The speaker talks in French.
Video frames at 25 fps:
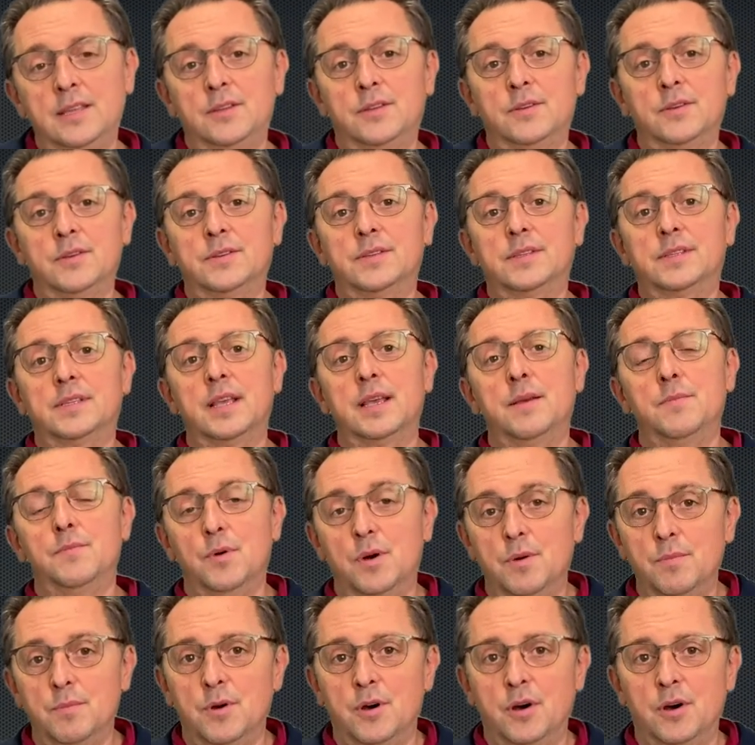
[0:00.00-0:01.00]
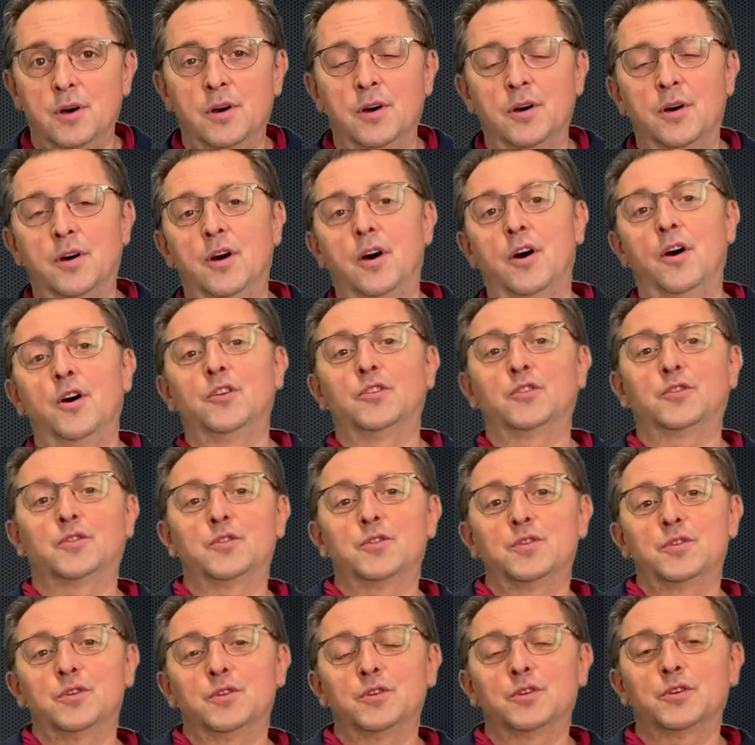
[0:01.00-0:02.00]
de ces moments
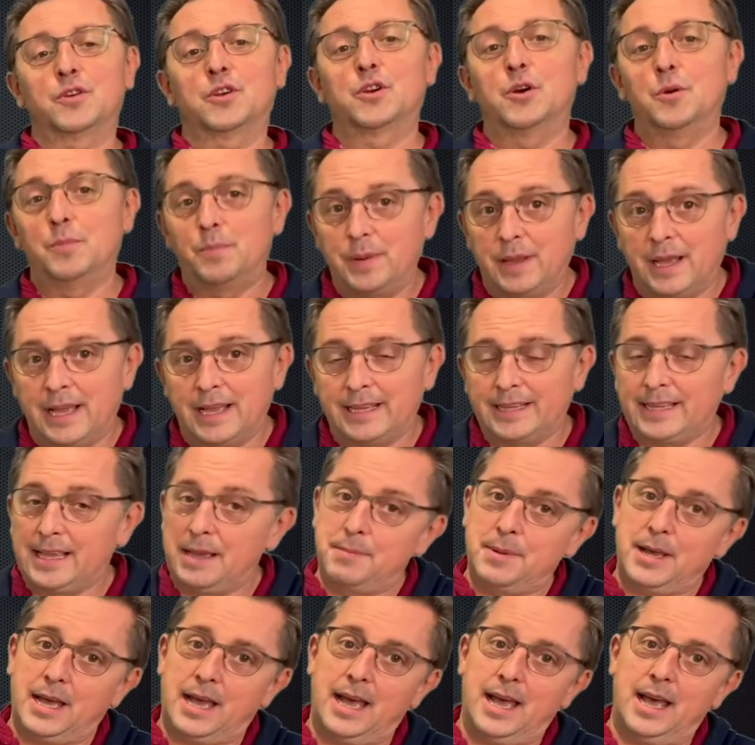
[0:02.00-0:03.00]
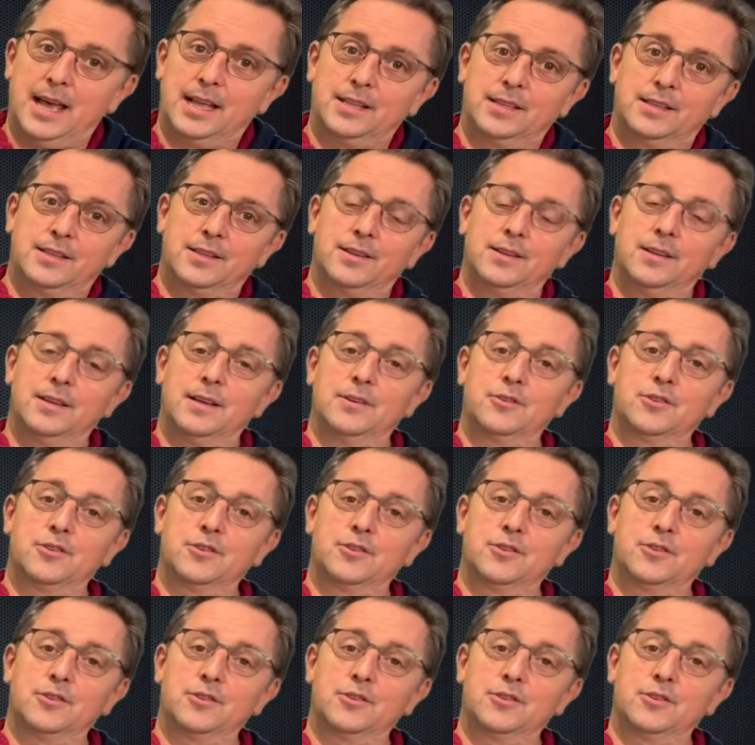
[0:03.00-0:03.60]
entre copains, camarades,